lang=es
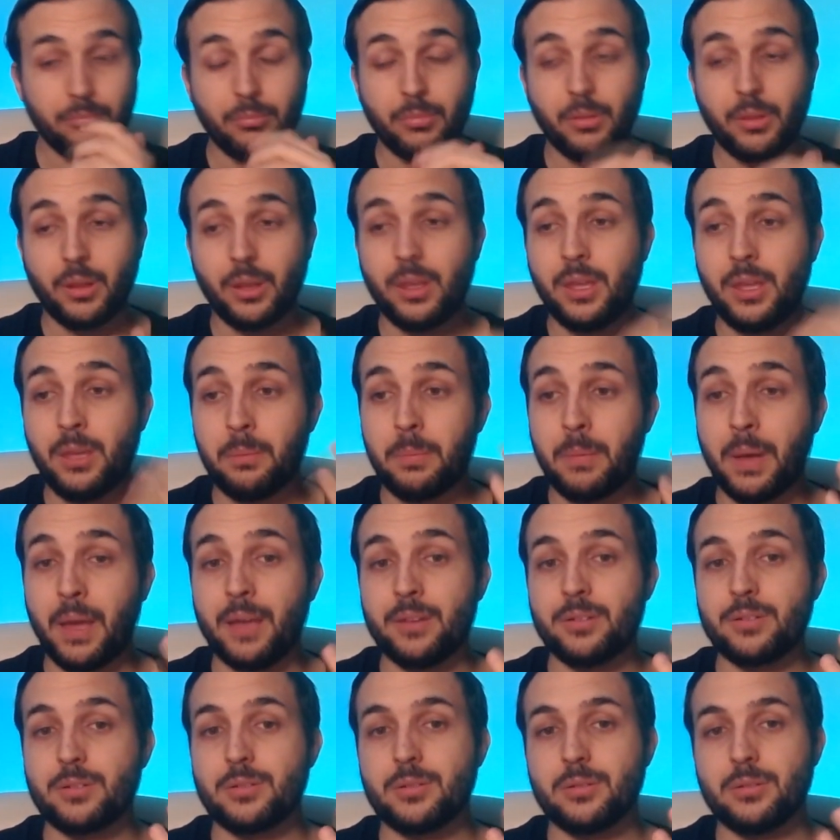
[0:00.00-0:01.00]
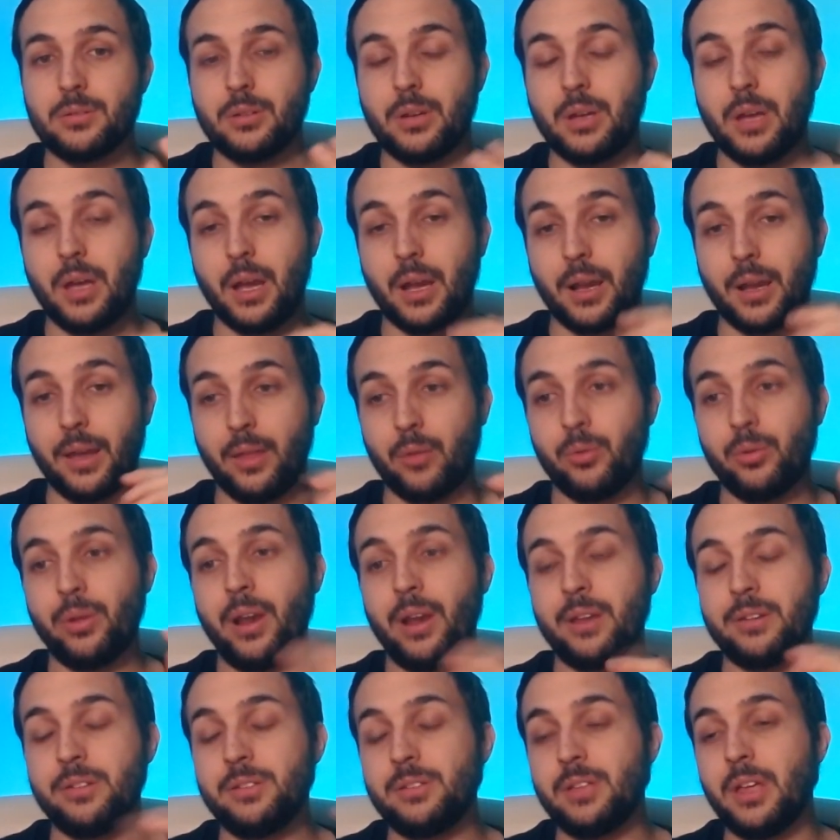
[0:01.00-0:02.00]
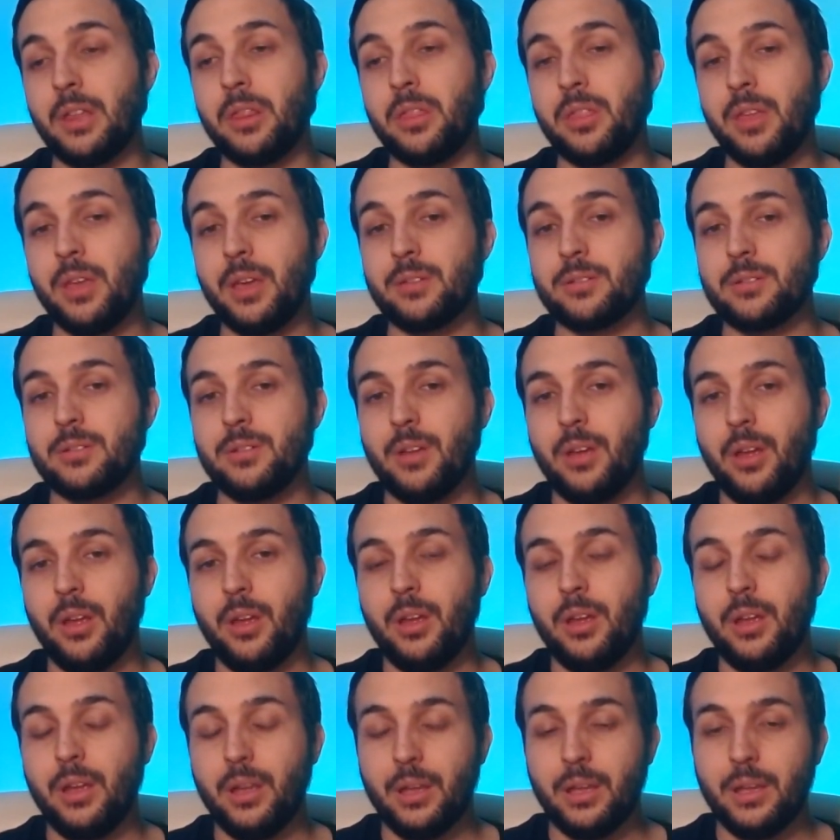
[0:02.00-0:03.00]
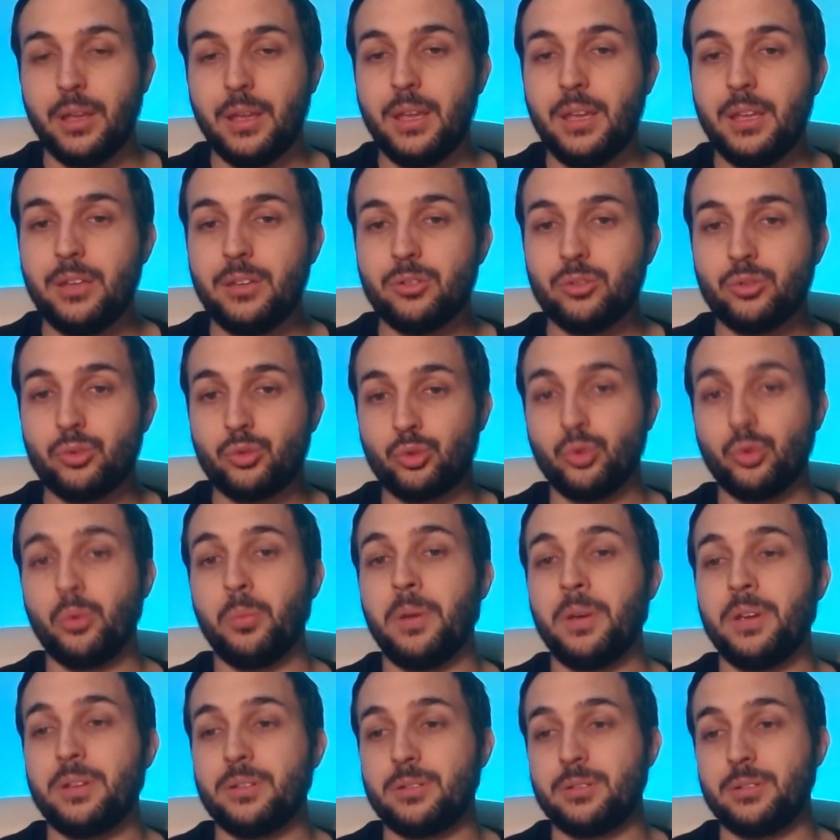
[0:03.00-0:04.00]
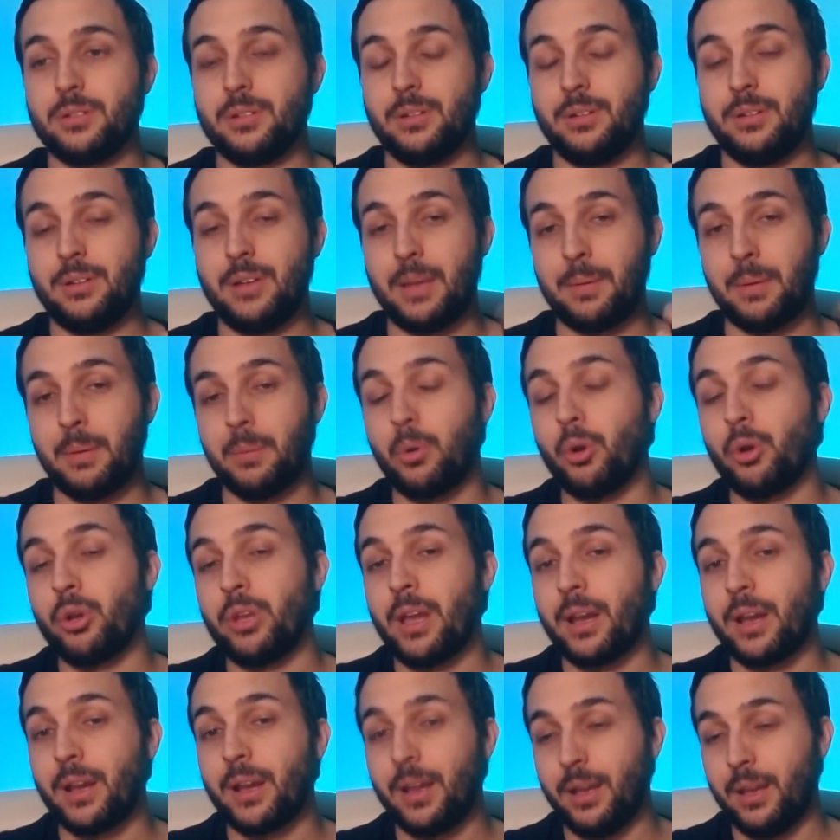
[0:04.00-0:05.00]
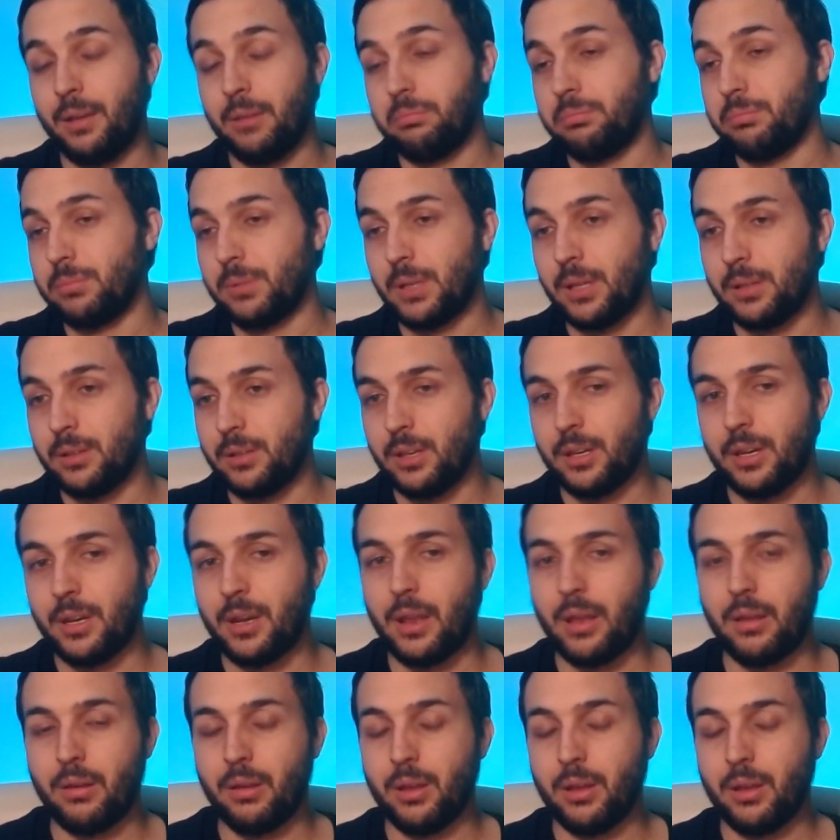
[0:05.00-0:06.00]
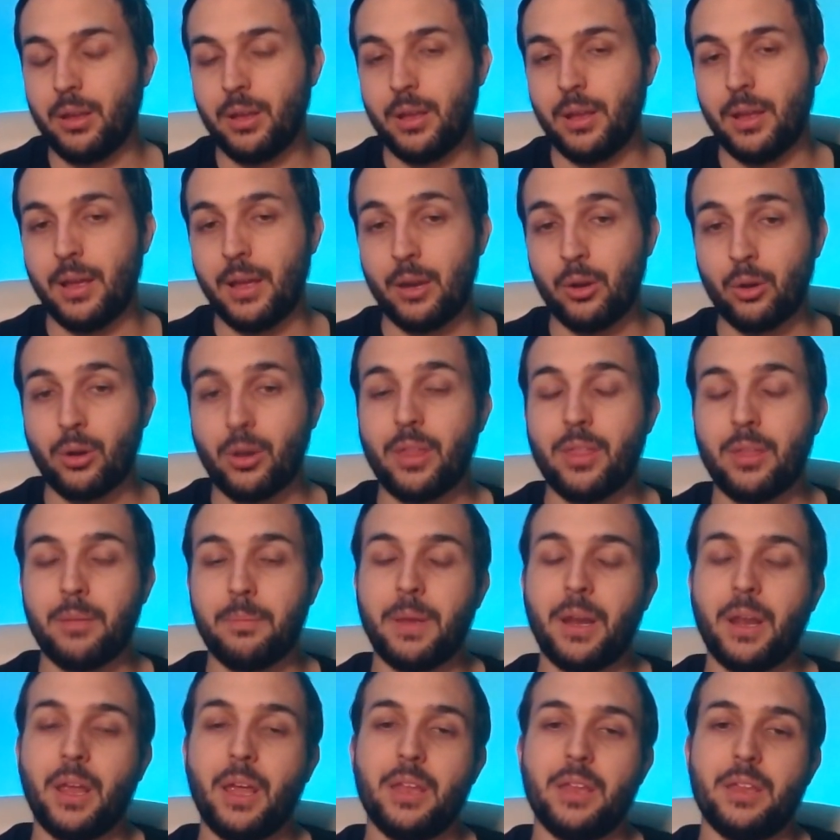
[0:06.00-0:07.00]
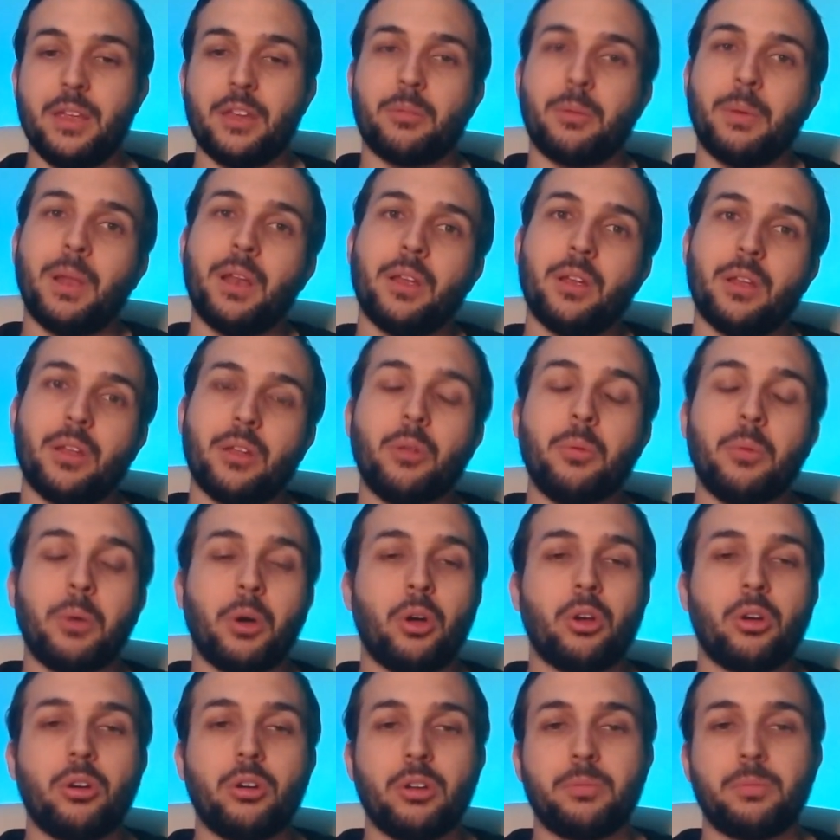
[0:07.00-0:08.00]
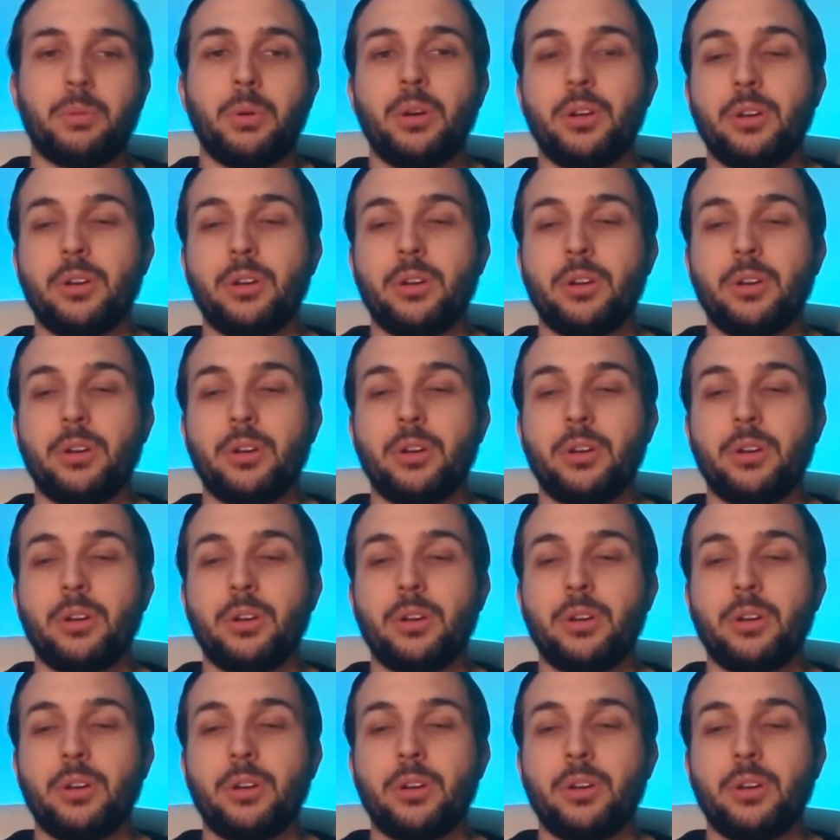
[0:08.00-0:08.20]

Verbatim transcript: e y vas a cada una de las instancias y subes la memoria que que tienen eh, alocada para ellas, ¿vale? A lo mejor les pones